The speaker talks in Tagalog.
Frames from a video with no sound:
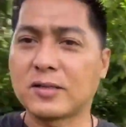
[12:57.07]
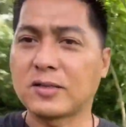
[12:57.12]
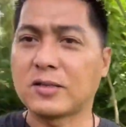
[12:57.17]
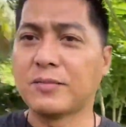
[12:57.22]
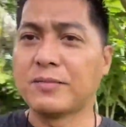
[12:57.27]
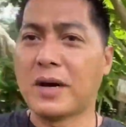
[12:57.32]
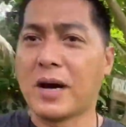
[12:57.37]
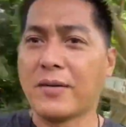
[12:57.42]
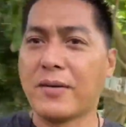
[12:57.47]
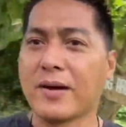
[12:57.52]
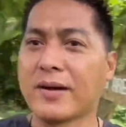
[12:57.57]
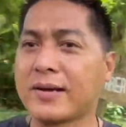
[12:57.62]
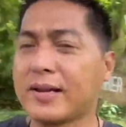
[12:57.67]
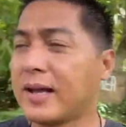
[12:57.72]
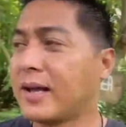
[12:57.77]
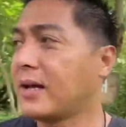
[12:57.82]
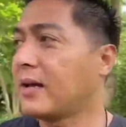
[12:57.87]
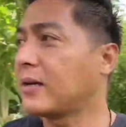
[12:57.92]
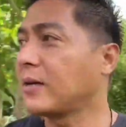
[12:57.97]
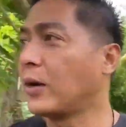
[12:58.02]
tumawag
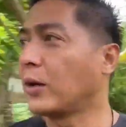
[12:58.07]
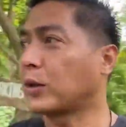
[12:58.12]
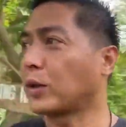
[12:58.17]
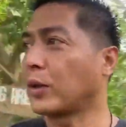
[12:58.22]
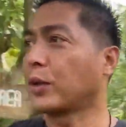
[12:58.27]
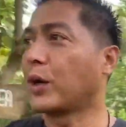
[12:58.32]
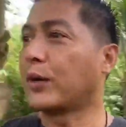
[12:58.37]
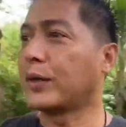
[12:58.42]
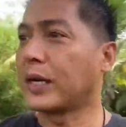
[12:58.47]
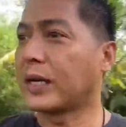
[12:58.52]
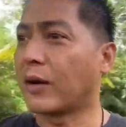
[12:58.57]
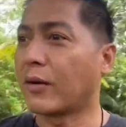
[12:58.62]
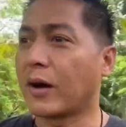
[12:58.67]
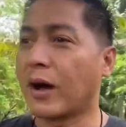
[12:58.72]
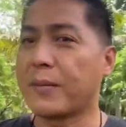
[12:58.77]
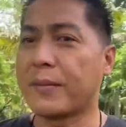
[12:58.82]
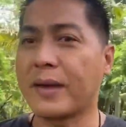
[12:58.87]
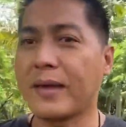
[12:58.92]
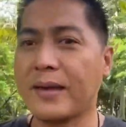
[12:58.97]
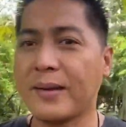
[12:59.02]
na. Go to go na daw
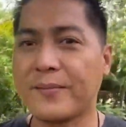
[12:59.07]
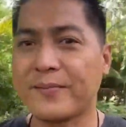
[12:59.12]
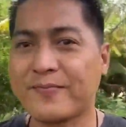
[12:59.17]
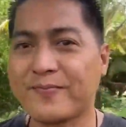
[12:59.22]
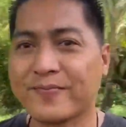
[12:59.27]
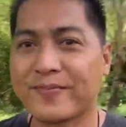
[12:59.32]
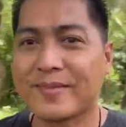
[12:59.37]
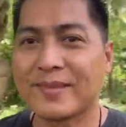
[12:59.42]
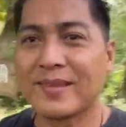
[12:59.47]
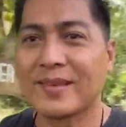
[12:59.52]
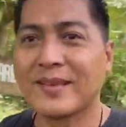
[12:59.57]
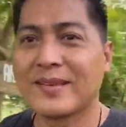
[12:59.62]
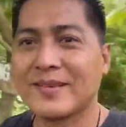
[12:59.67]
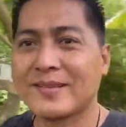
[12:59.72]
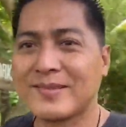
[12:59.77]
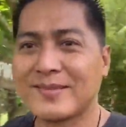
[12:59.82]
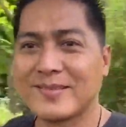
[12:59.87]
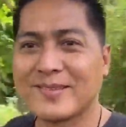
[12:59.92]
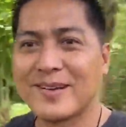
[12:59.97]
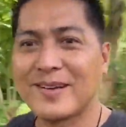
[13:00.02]
kami.
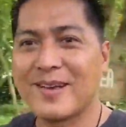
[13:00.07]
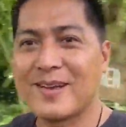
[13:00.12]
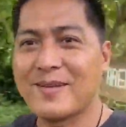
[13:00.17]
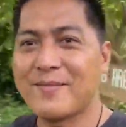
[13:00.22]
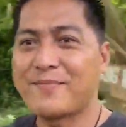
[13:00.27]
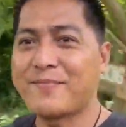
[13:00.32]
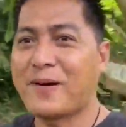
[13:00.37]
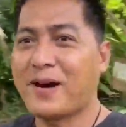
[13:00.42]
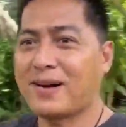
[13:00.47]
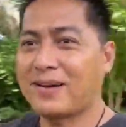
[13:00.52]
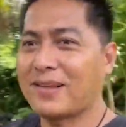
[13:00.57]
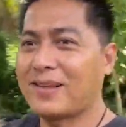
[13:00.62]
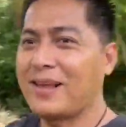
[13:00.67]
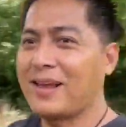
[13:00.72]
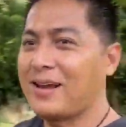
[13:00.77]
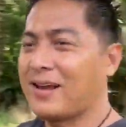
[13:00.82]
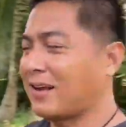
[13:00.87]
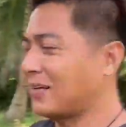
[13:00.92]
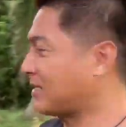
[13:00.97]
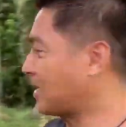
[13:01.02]
So ayan, parking
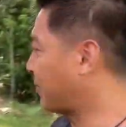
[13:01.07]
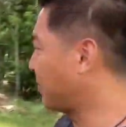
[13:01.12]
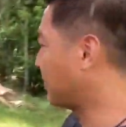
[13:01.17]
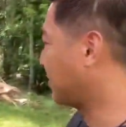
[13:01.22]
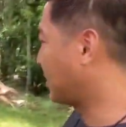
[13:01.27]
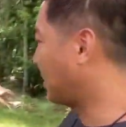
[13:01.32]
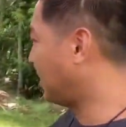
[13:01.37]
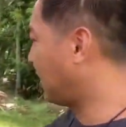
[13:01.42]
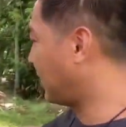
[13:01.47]
area kasama kasi